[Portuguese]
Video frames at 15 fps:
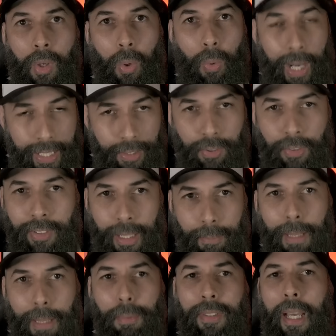O Alisson,
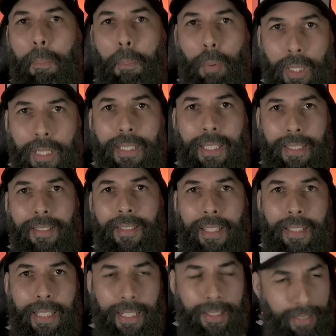sabemos a
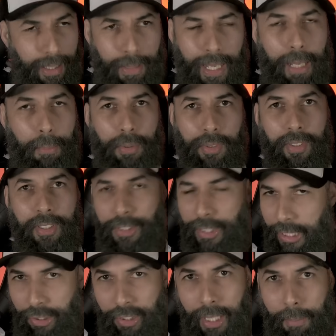importância dele, sabemos,
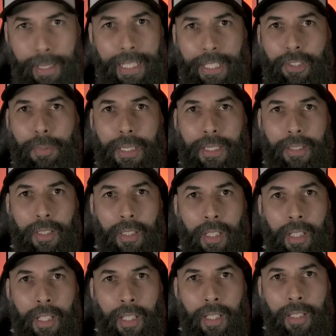nitidamente, mano.
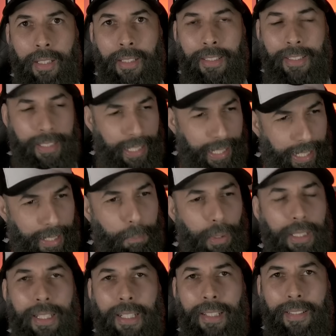Tem a
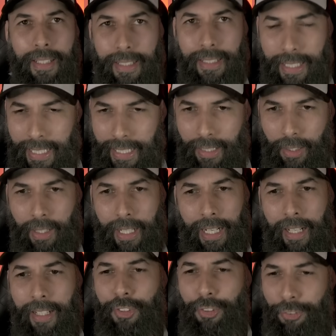importância dele, o
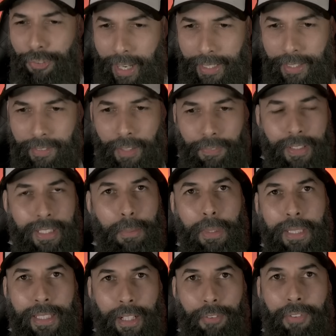cara de fato vai fazer
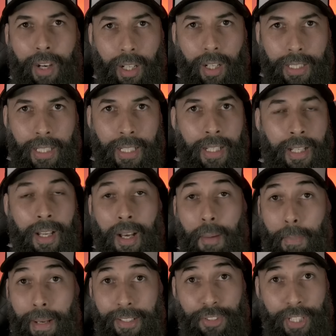muita falta,
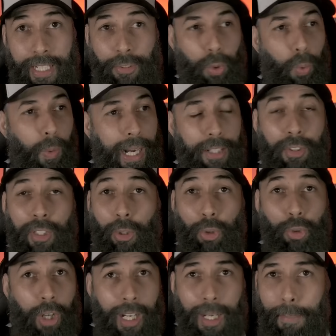mas, gente, o Alisson
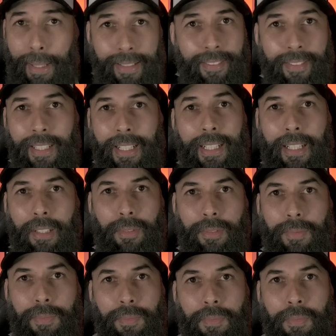não joga mais esse ano.